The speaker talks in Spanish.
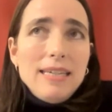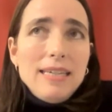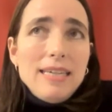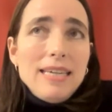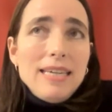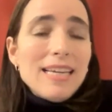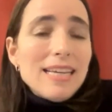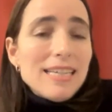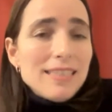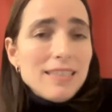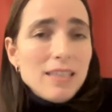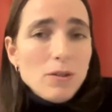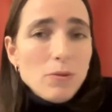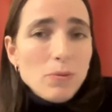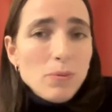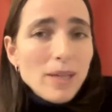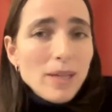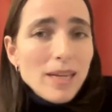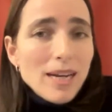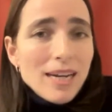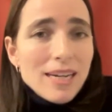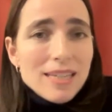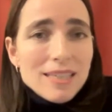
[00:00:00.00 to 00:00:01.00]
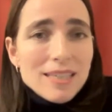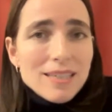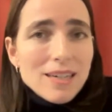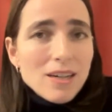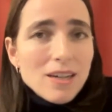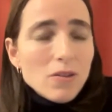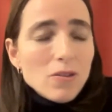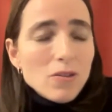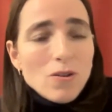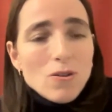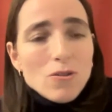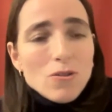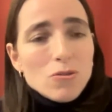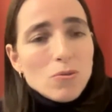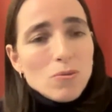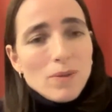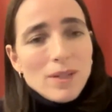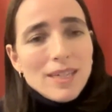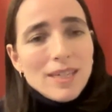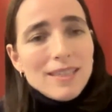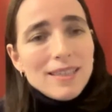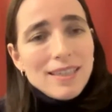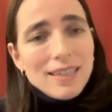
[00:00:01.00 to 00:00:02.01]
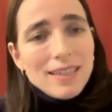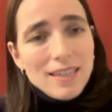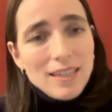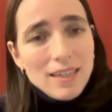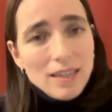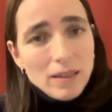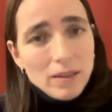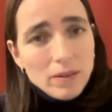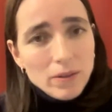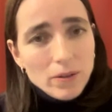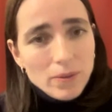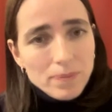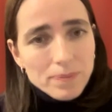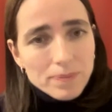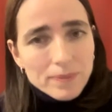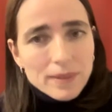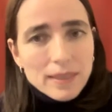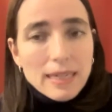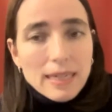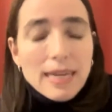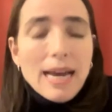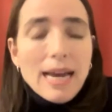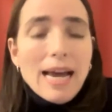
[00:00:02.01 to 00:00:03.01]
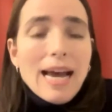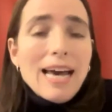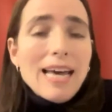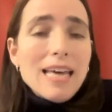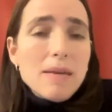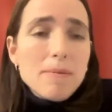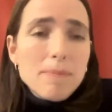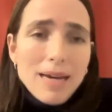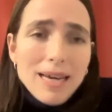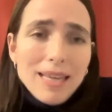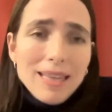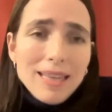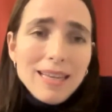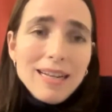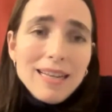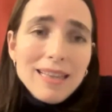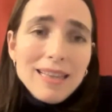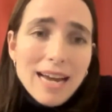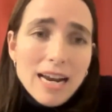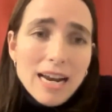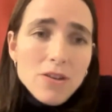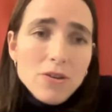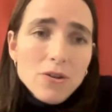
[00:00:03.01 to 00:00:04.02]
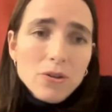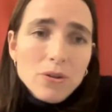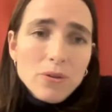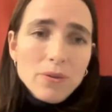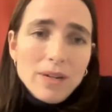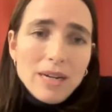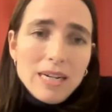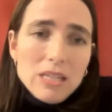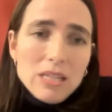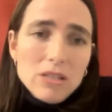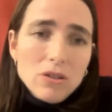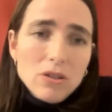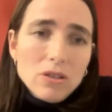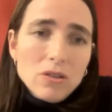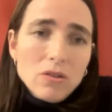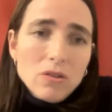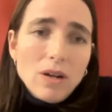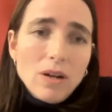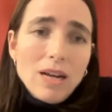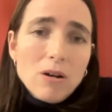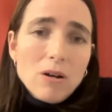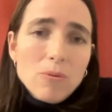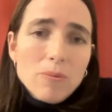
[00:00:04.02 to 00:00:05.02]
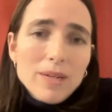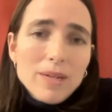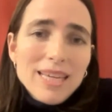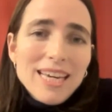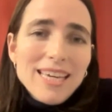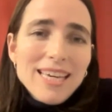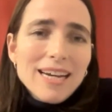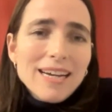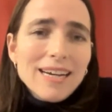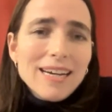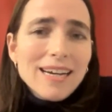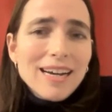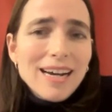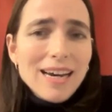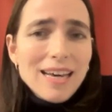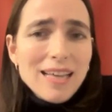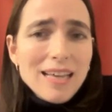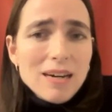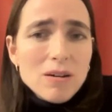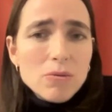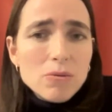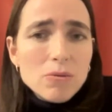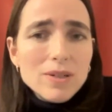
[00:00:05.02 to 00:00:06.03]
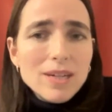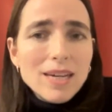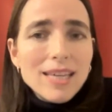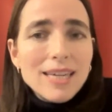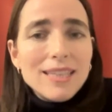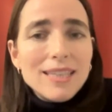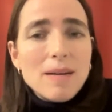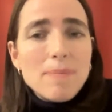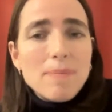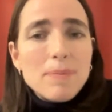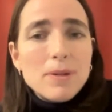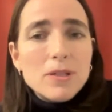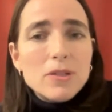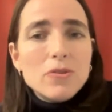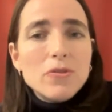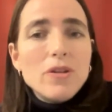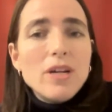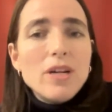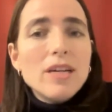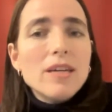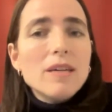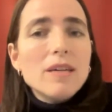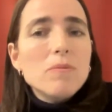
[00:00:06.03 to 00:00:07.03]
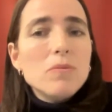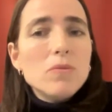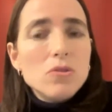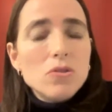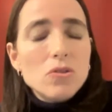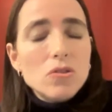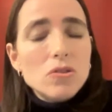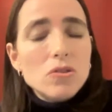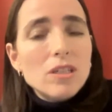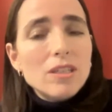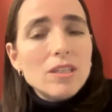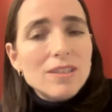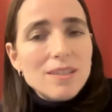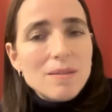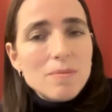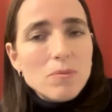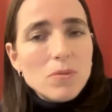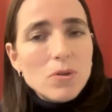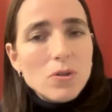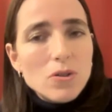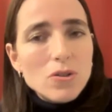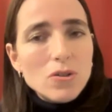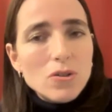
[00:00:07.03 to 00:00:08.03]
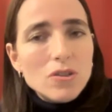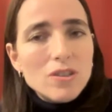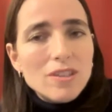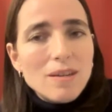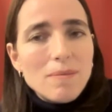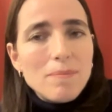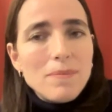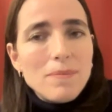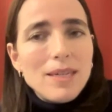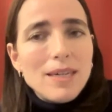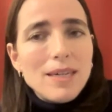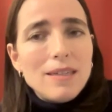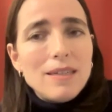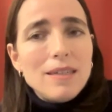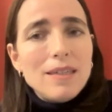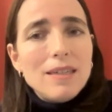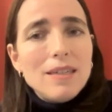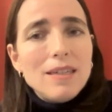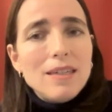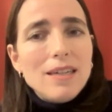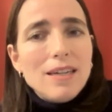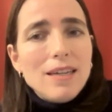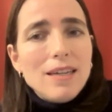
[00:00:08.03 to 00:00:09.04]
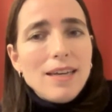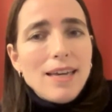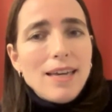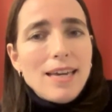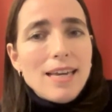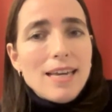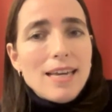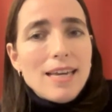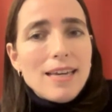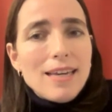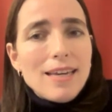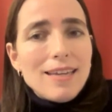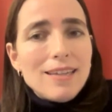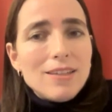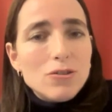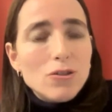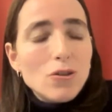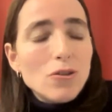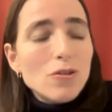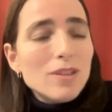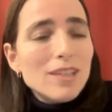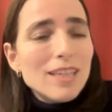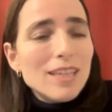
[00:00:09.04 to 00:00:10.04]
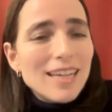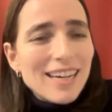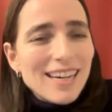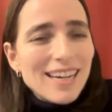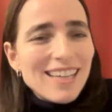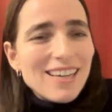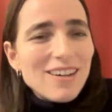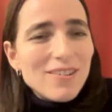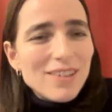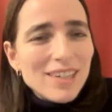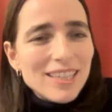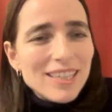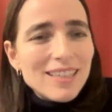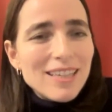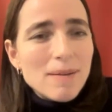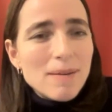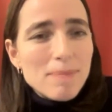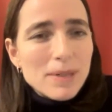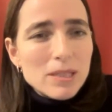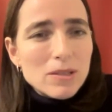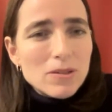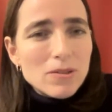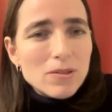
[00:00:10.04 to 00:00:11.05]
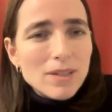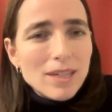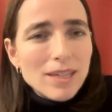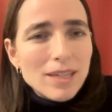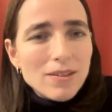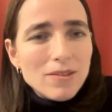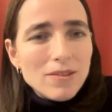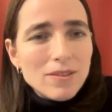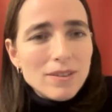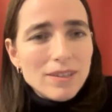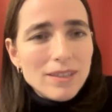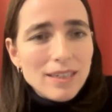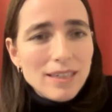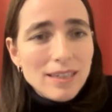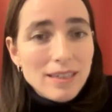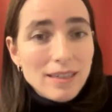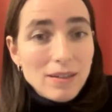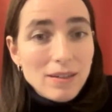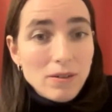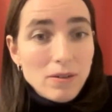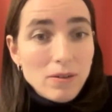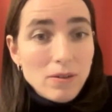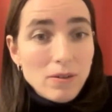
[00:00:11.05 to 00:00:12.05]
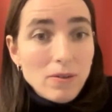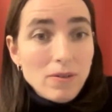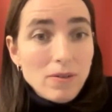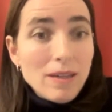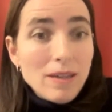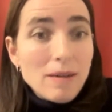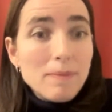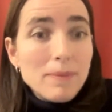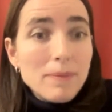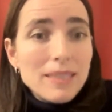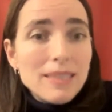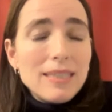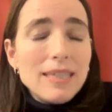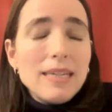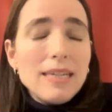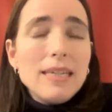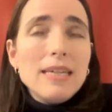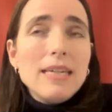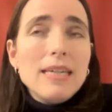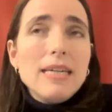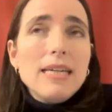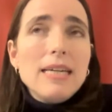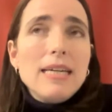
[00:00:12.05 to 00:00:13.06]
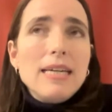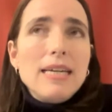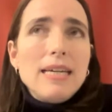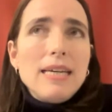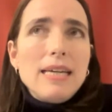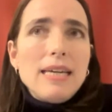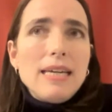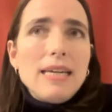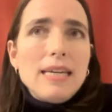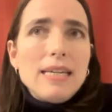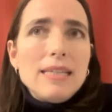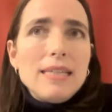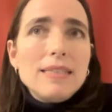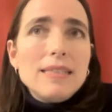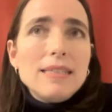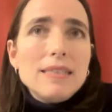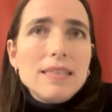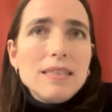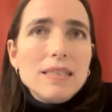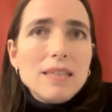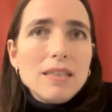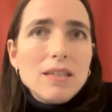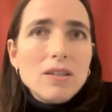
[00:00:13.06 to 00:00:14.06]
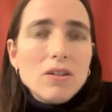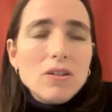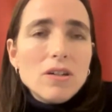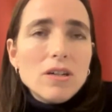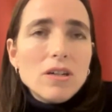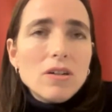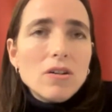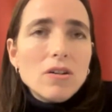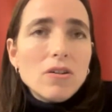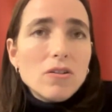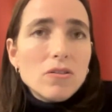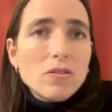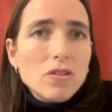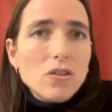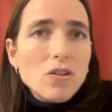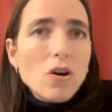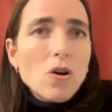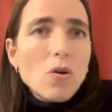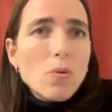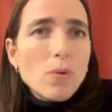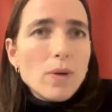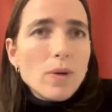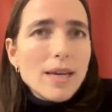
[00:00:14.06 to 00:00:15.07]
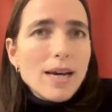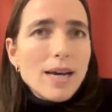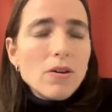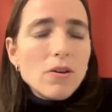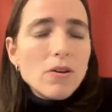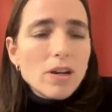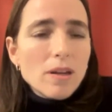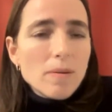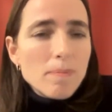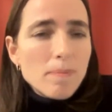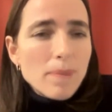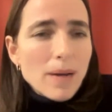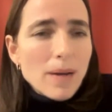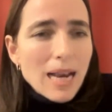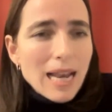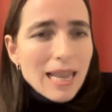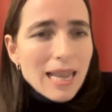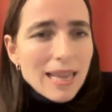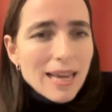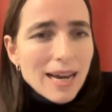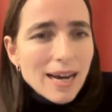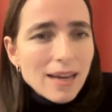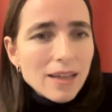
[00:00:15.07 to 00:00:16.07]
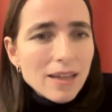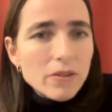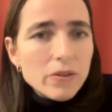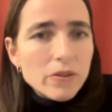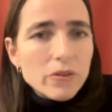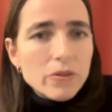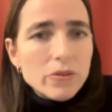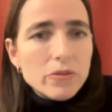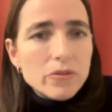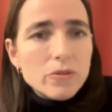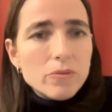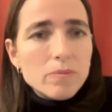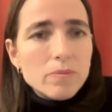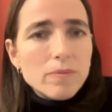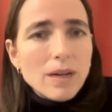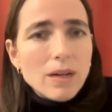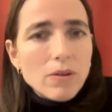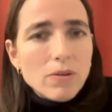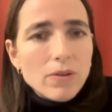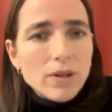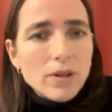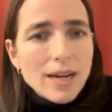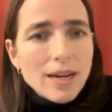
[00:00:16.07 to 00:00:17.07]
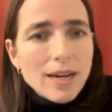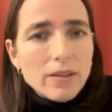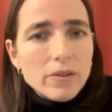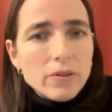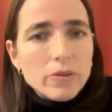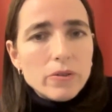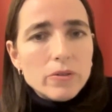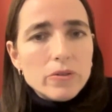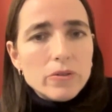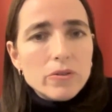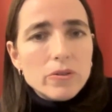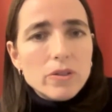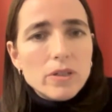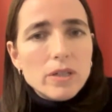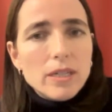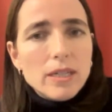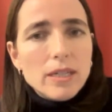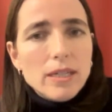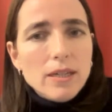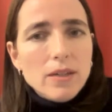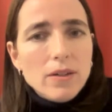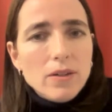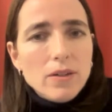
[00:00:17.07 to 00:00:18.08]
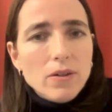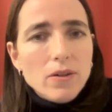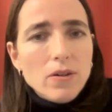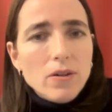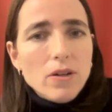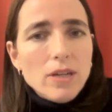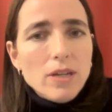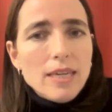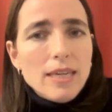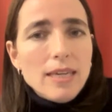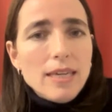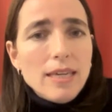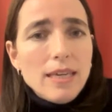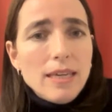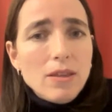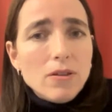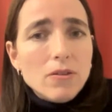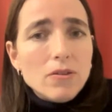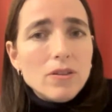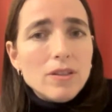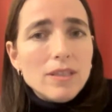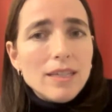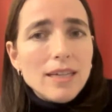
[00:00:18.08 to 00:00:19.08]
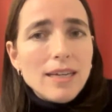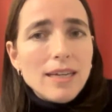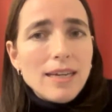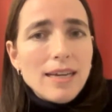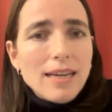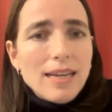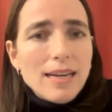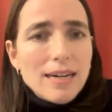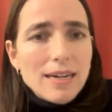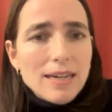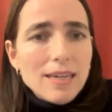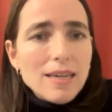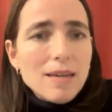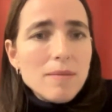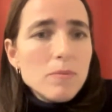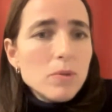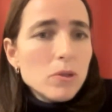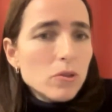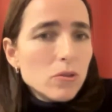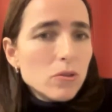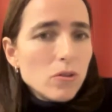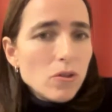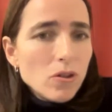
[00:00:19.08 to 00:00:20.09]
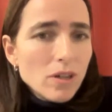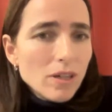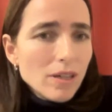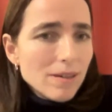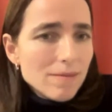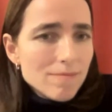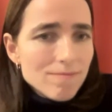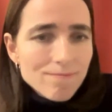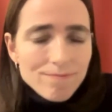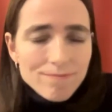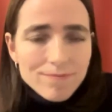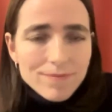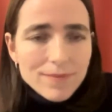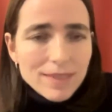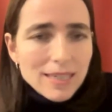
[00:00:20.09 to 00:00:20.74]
y que si hubieran echado no los hubieran tenido además del daño que hubieran hecho a toda la comunidad y a cada una de estas personas, que muchos testimonios también eh, son de cada una de estas personas, donde obviamente eh, se sintieron reconocidos, cuidados, respaldados, valorados, ¿no? Y, donde Enrique mostró que